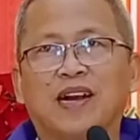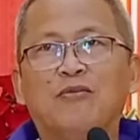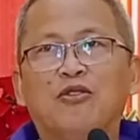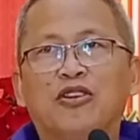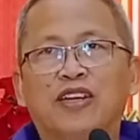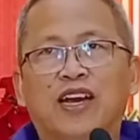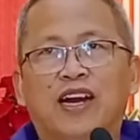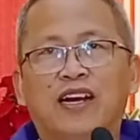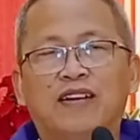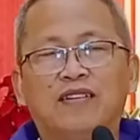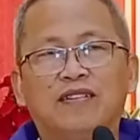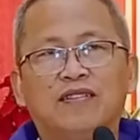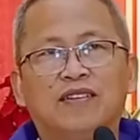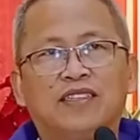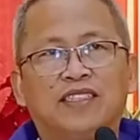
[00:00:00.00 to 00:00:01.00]
Kamo diha,
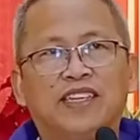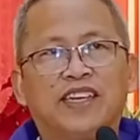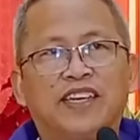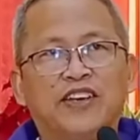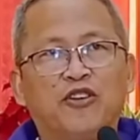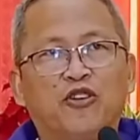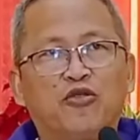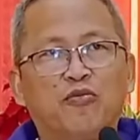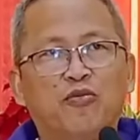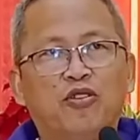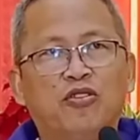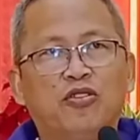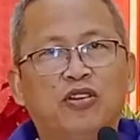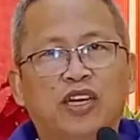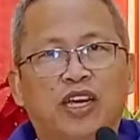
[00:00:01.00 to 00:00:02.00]
Secured
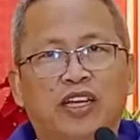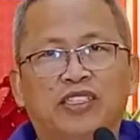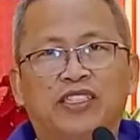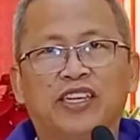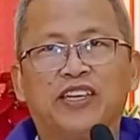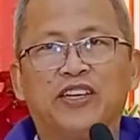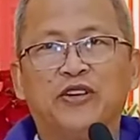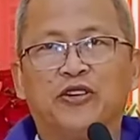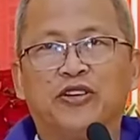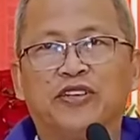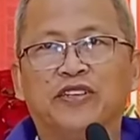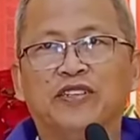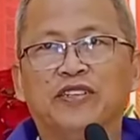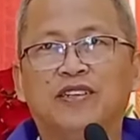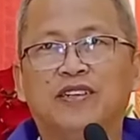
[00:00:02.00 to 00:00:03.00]
mo, insecure.